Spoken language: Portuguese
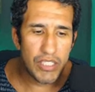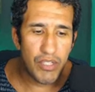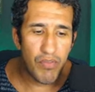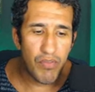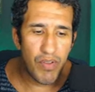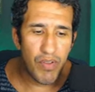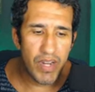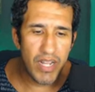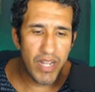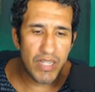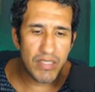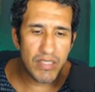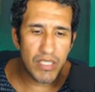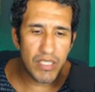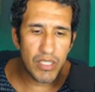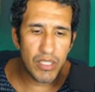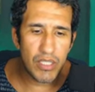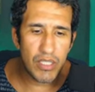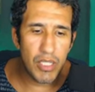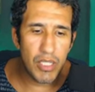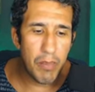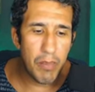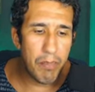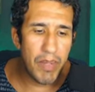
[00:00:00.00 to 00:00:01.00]
diferenças
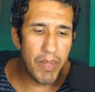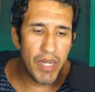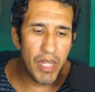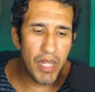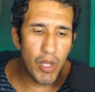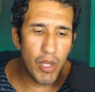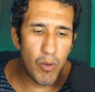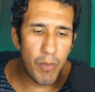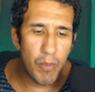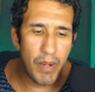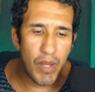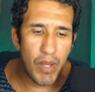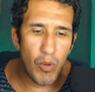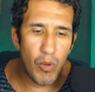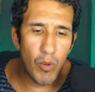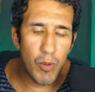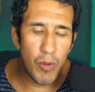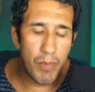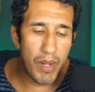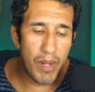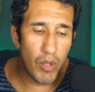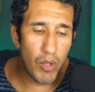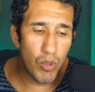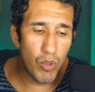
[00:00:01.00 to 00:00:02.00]
de pneu para um e
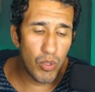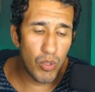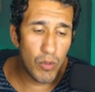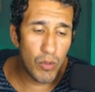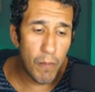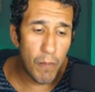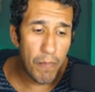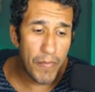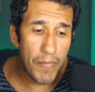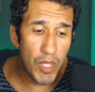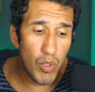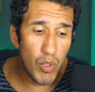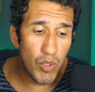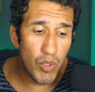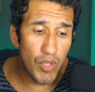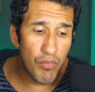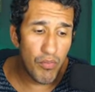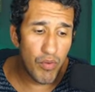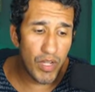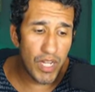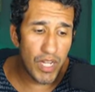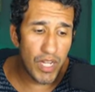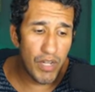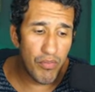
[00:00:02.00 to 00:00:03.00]
para outro e o que
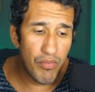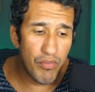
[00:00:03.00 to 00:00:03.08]
foi que ele